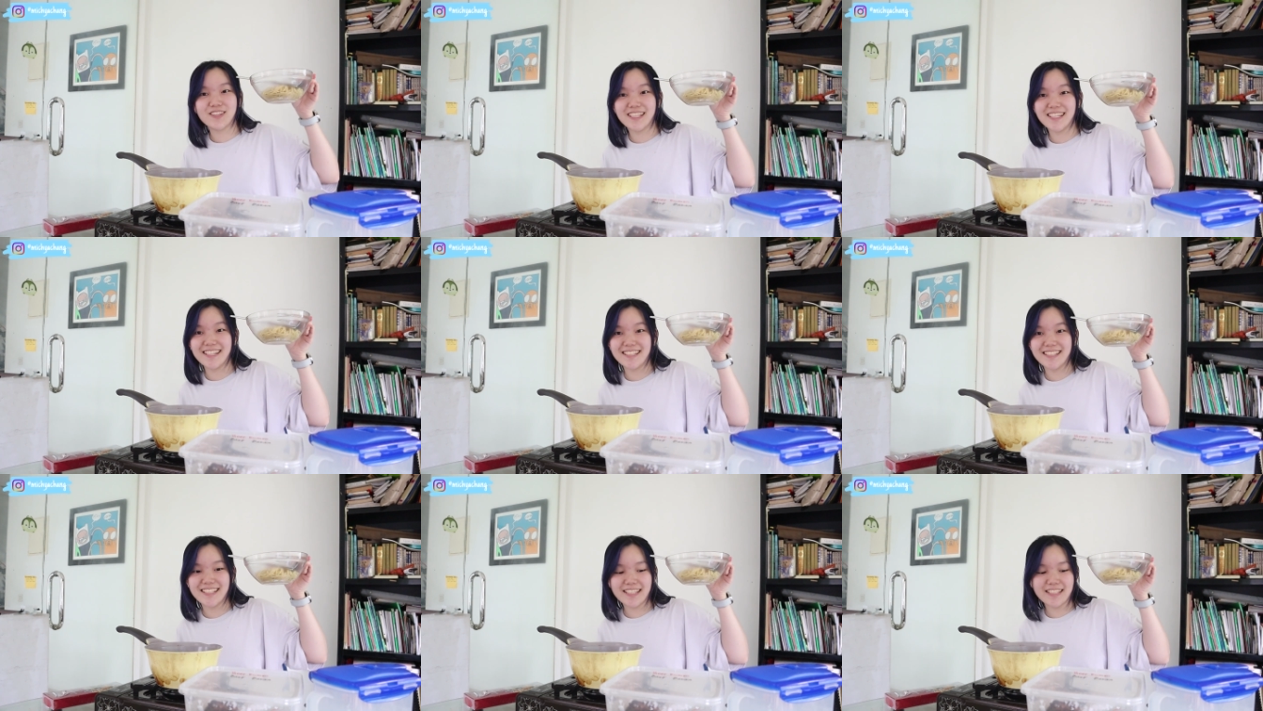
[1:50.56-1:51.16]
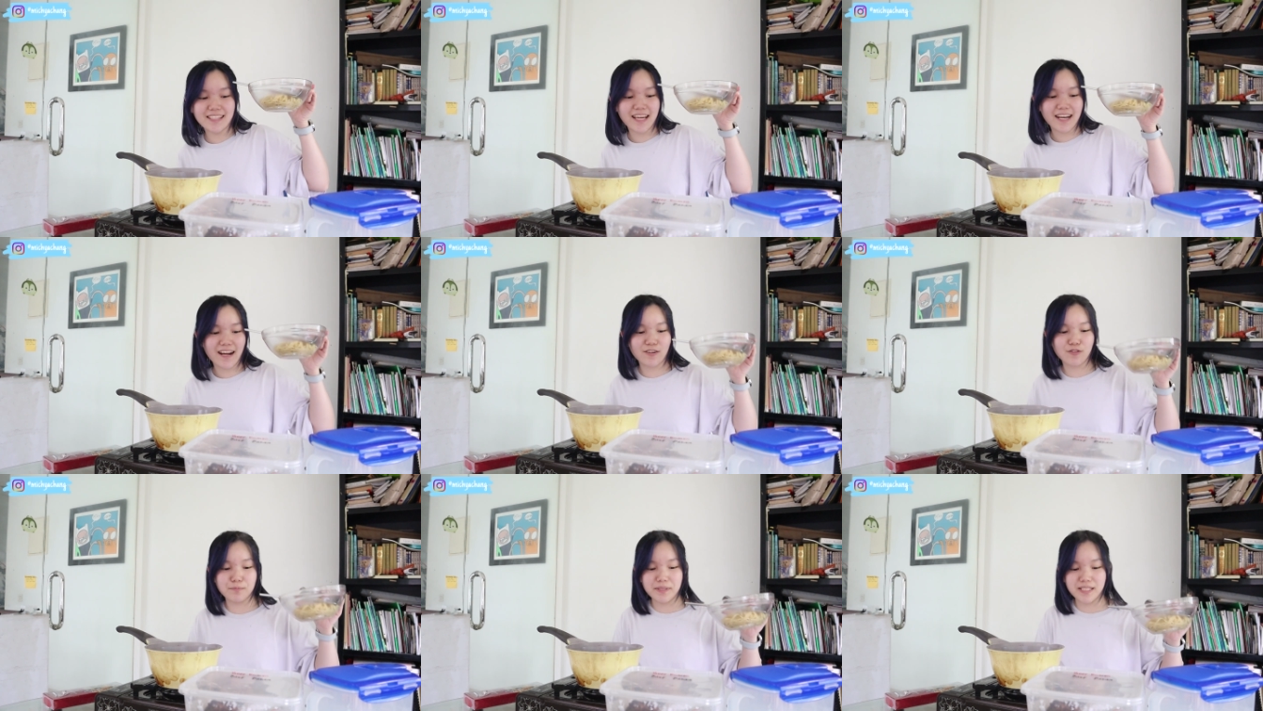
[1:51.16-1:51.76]
aku tirisin dan
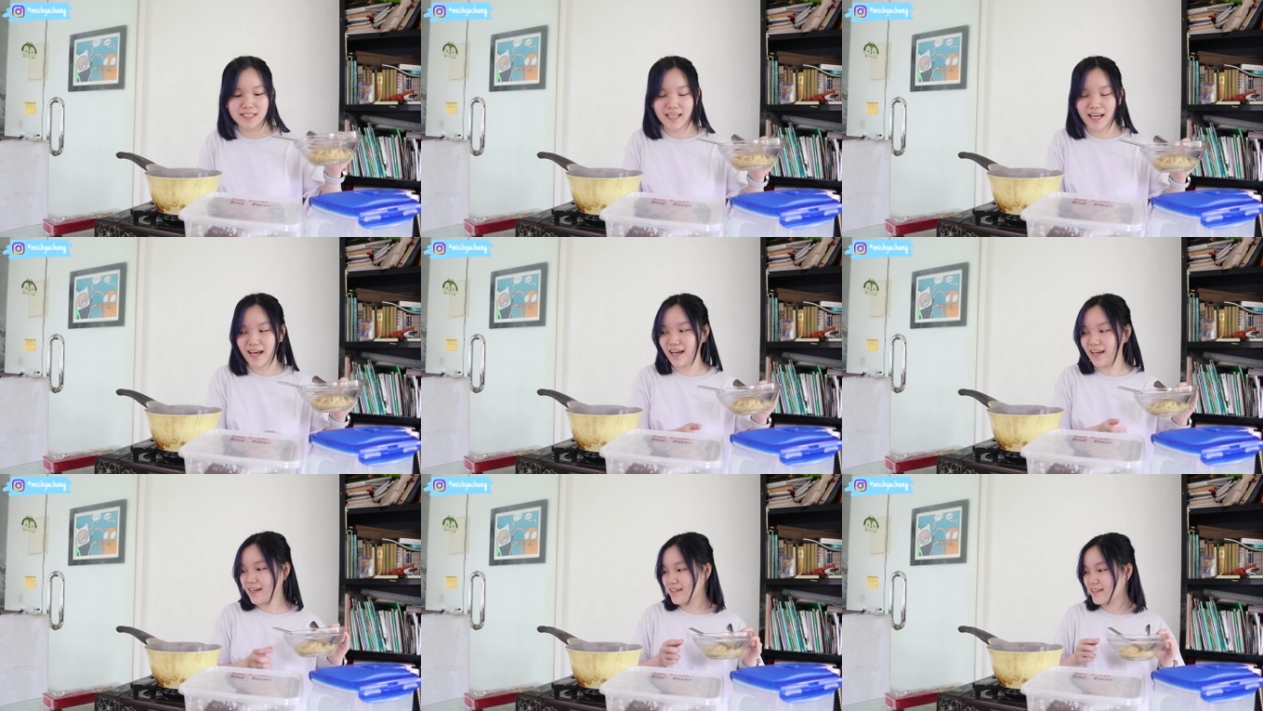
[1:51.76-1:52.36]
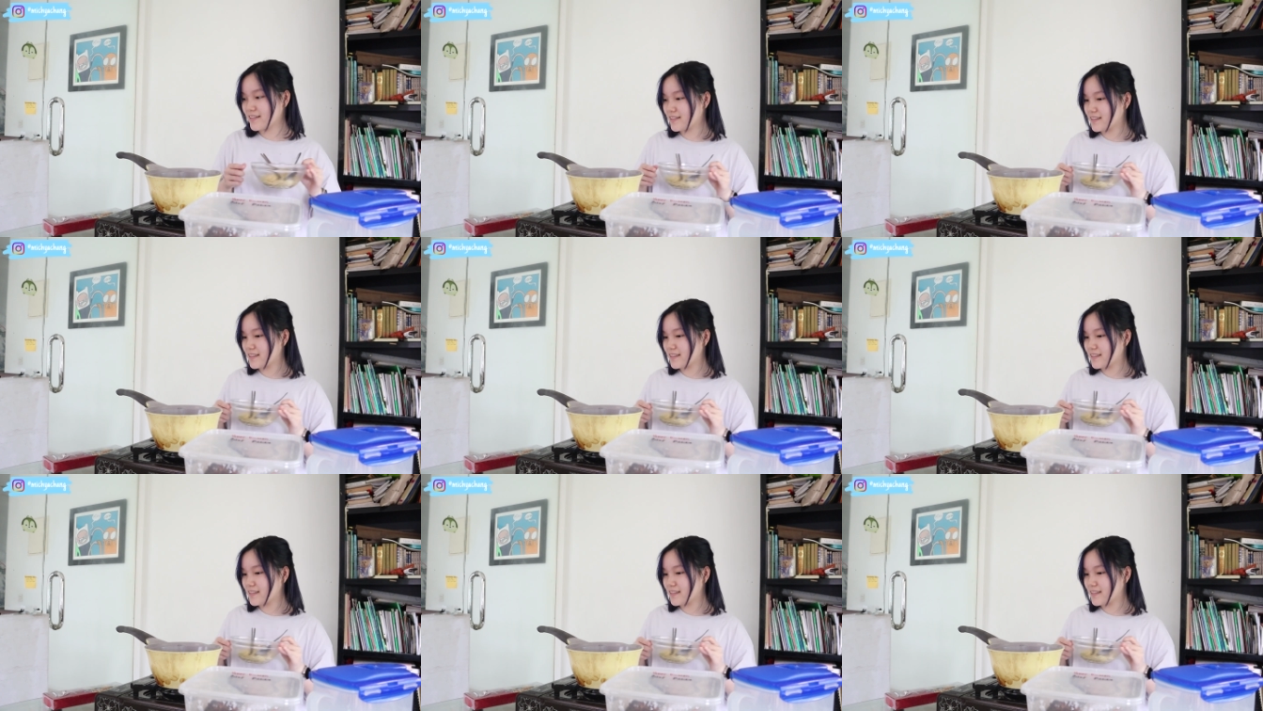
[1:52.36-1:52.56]
aku pisah.